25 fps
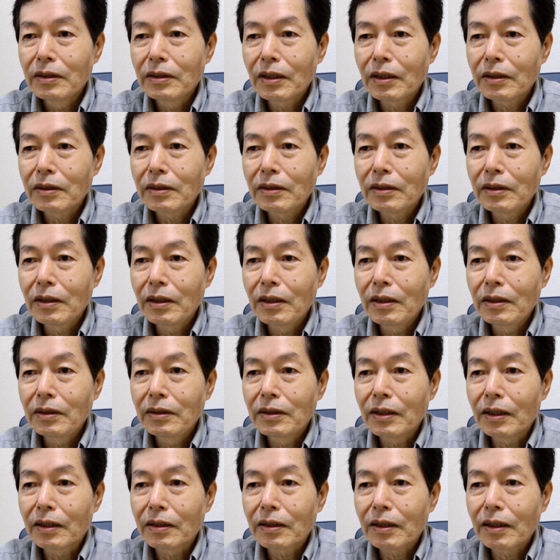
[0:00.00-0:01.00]
東
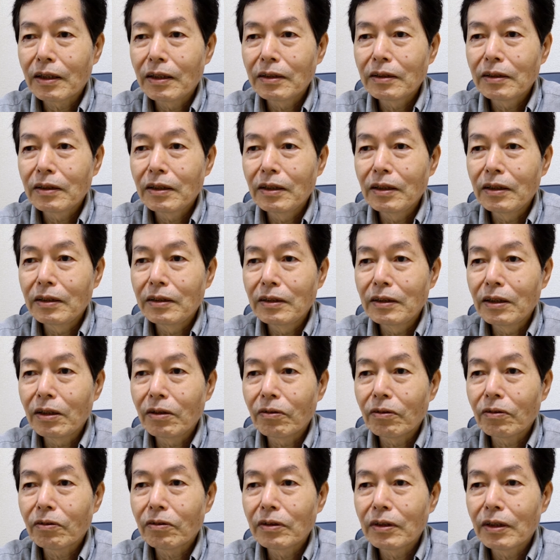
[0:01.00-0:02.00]
永山寛永寺
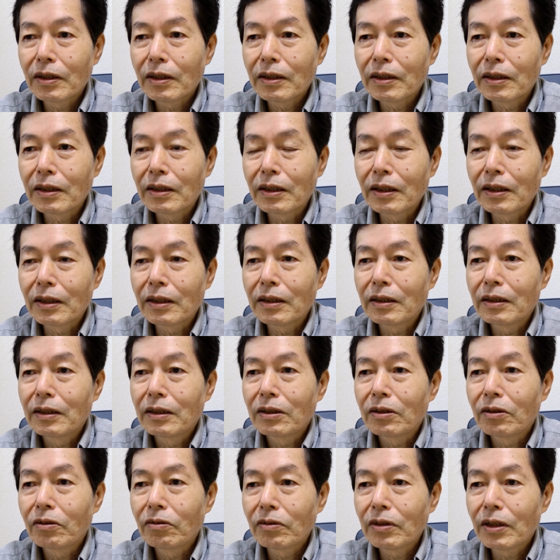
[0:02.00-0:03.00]
で行われた
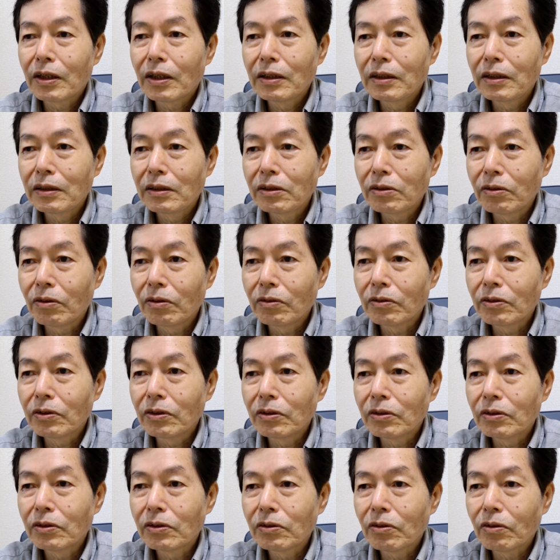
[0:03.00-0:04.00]
五代将
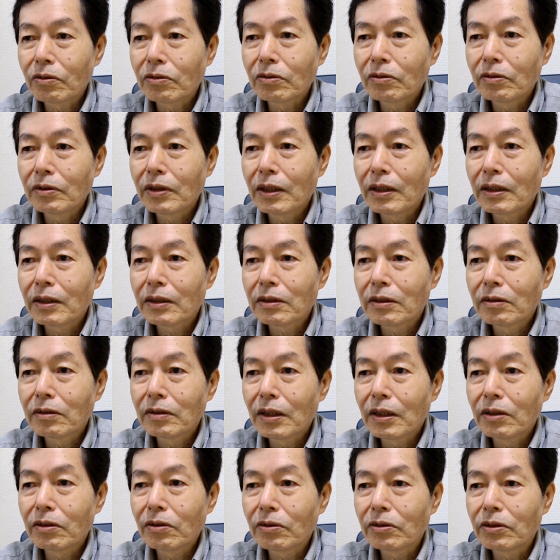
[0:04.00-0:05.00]
軍徳川
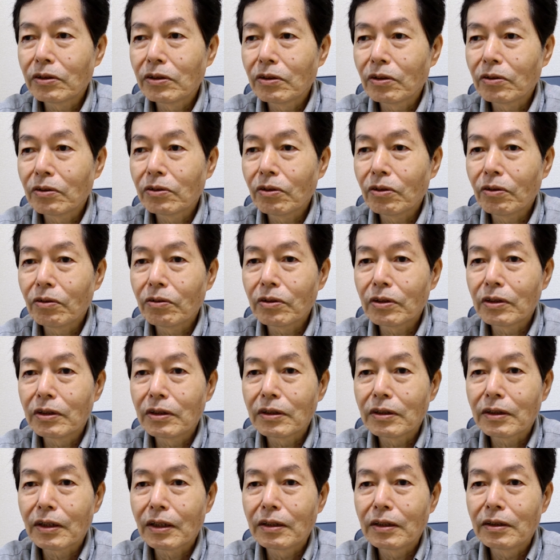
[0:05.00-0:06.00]
綱吉の葬儀
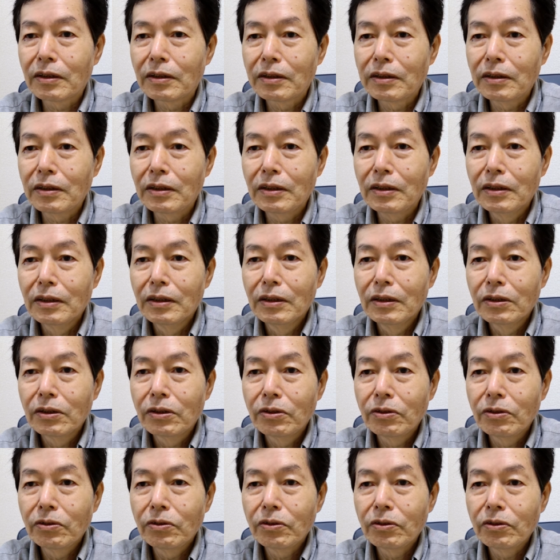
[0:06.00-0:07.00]
に際し、
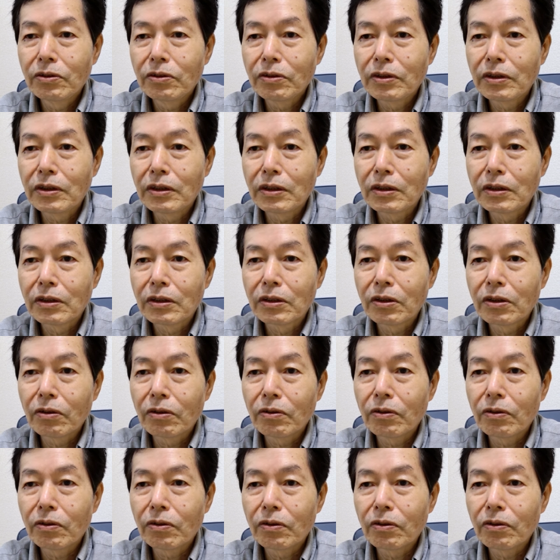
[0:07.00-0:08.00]
中宮寺
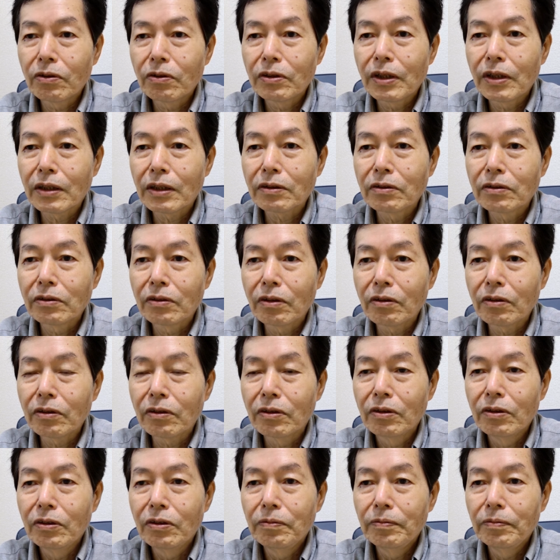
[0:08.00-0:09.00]
京王役
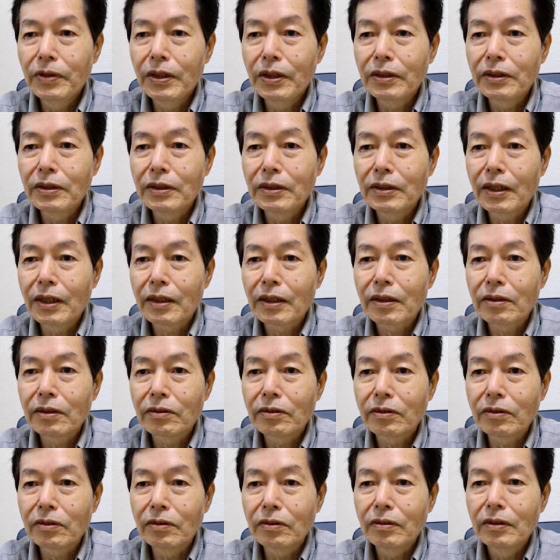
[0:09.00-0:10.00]
を命じら
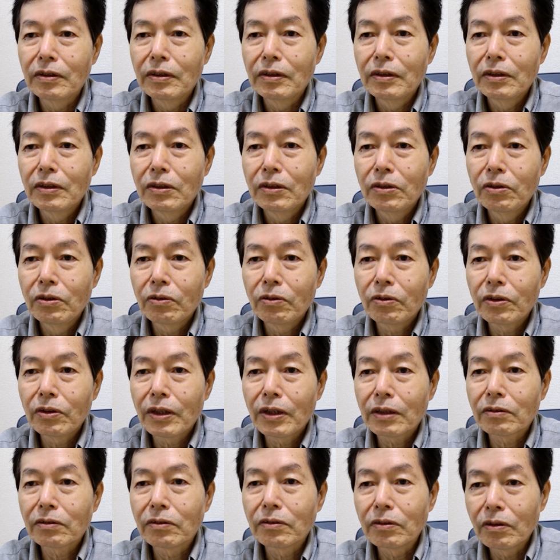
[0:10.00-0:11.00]
れる同
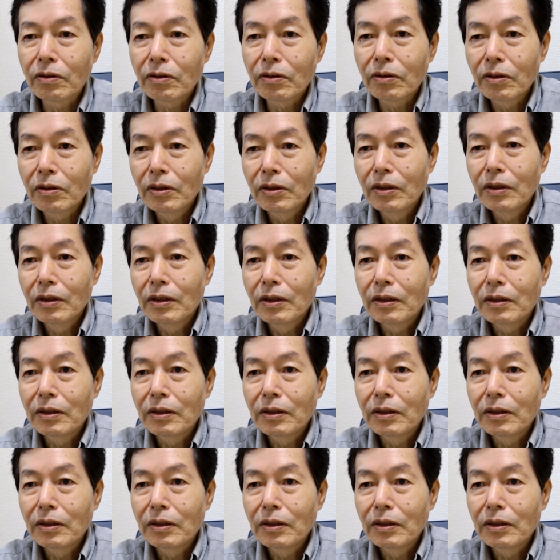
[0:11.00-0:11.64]
訳の